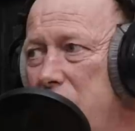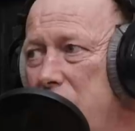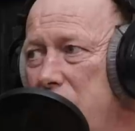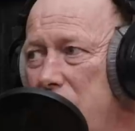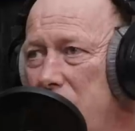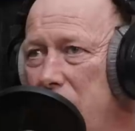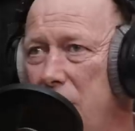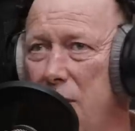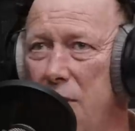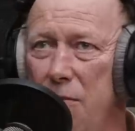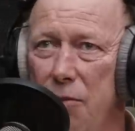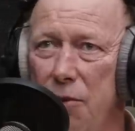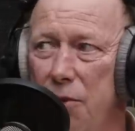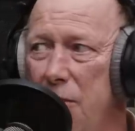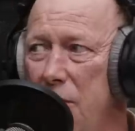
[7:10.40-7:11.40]
getrunken. Dann
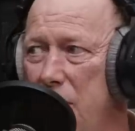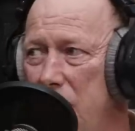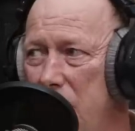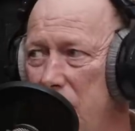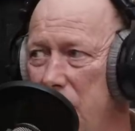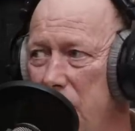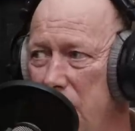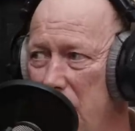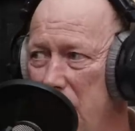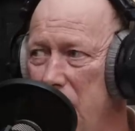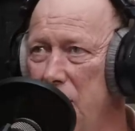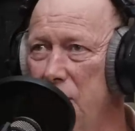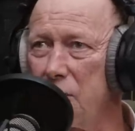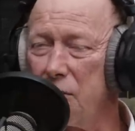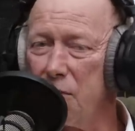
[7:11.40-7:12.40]
musste ich irgendwas
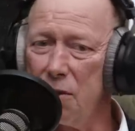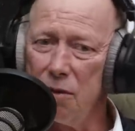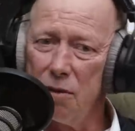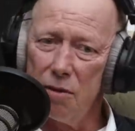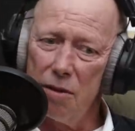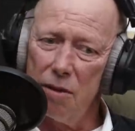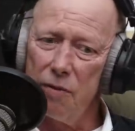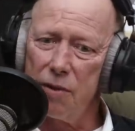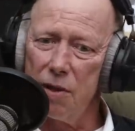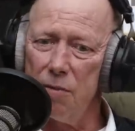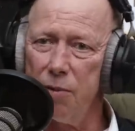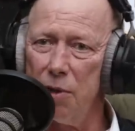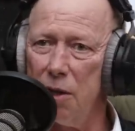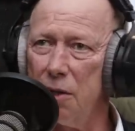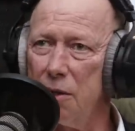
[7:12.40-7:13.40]
anderes finden und auf
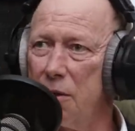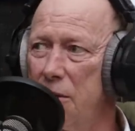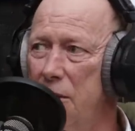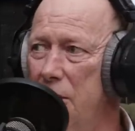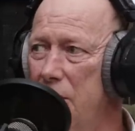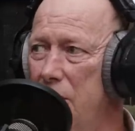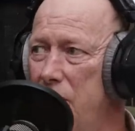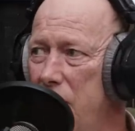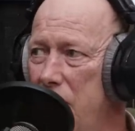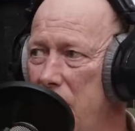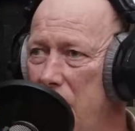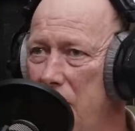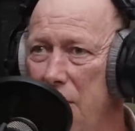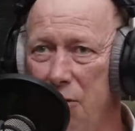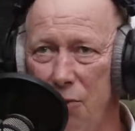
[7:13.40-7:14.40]
Afterparty irgendwie
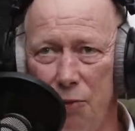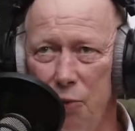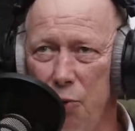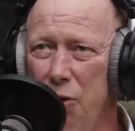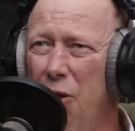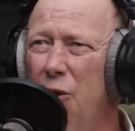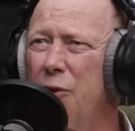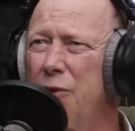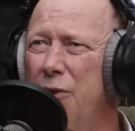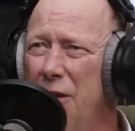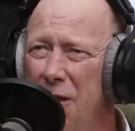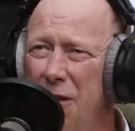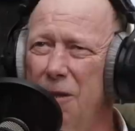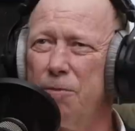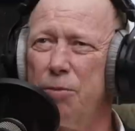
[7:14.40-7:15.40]
gleich. So wurde auf
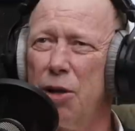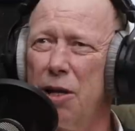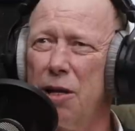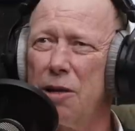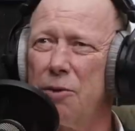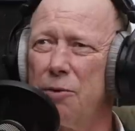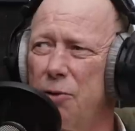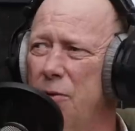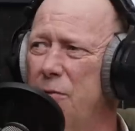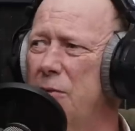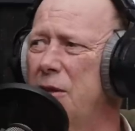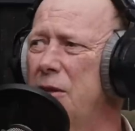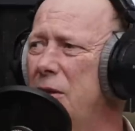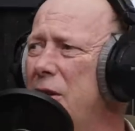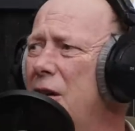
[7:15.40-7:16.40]
jeder Party für
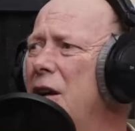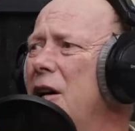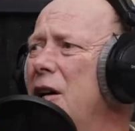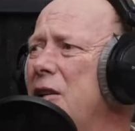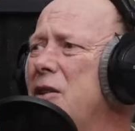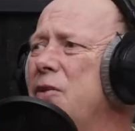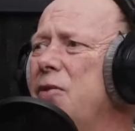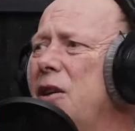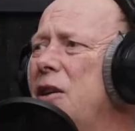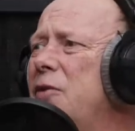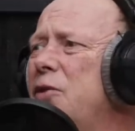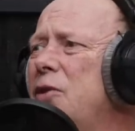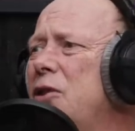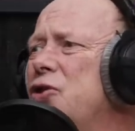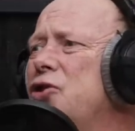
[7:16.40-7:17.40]
mich zwei
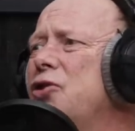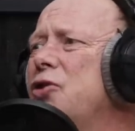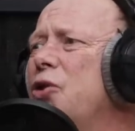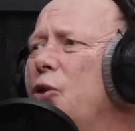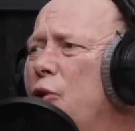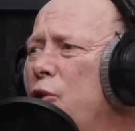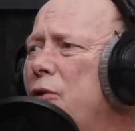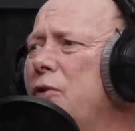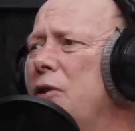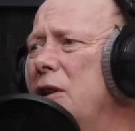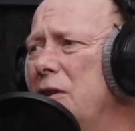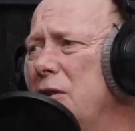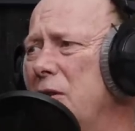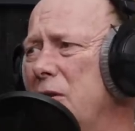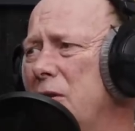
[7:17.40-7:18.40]
Flaschen
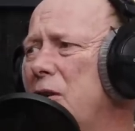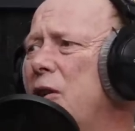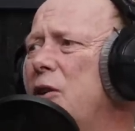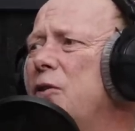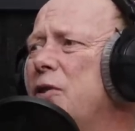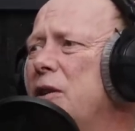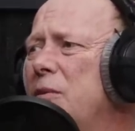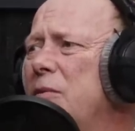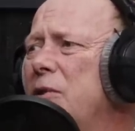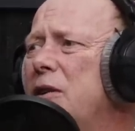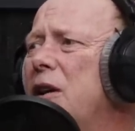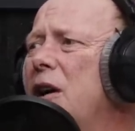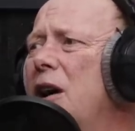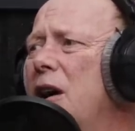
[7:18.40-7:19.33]
Rotwein gekauft, damit